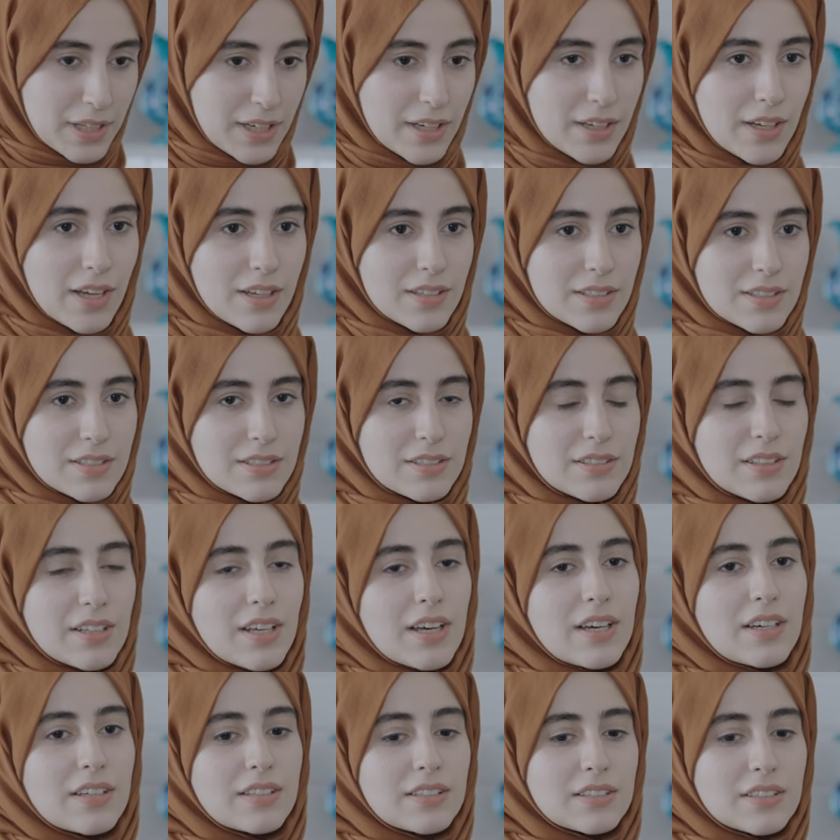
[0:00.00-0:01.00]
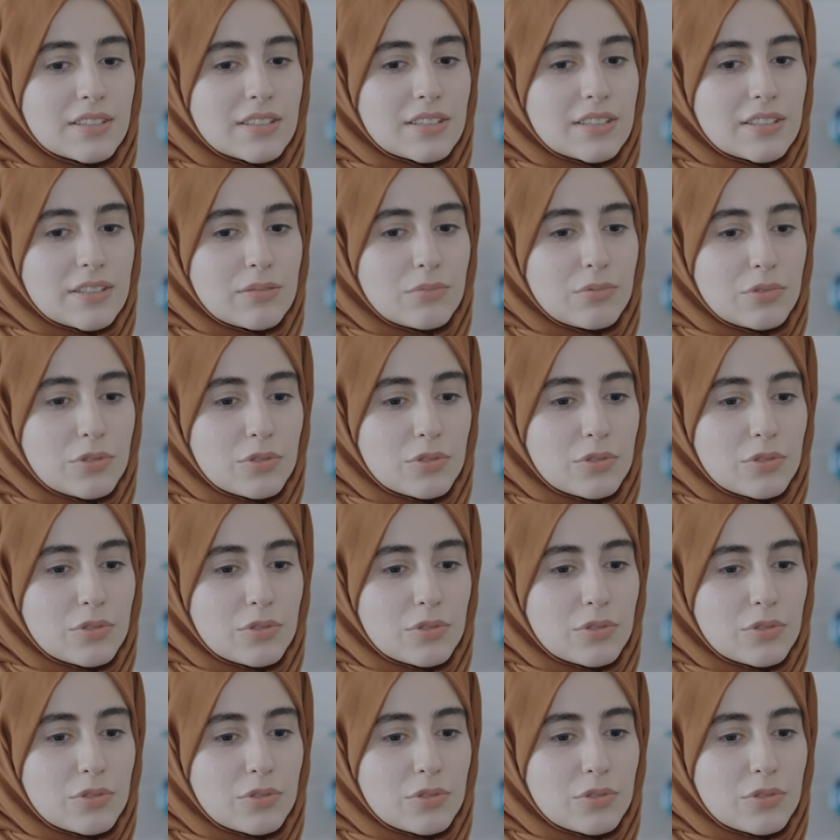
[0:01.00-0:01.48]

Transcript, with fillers: da aslında e,